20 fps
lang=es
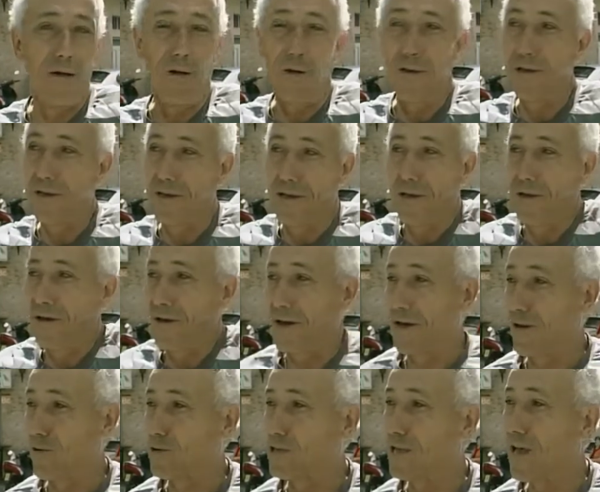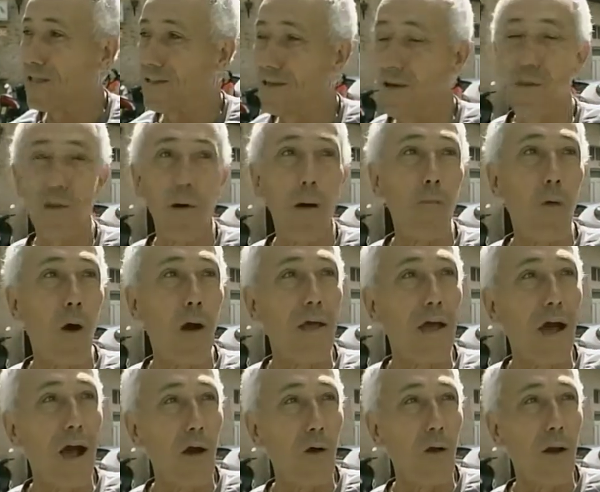Oye, que no sé, tío, ¿dónde vamos a
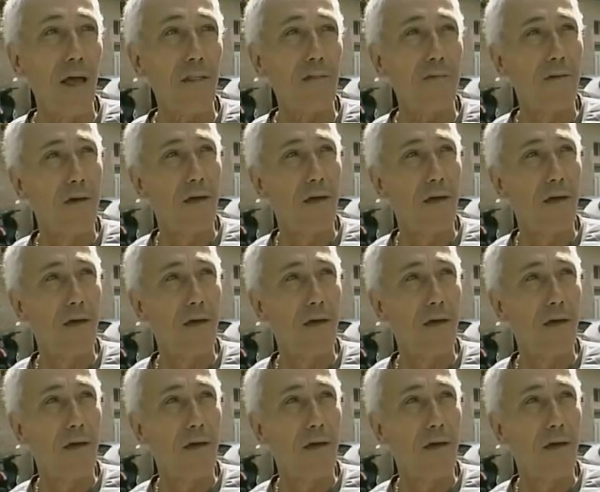llegar con él?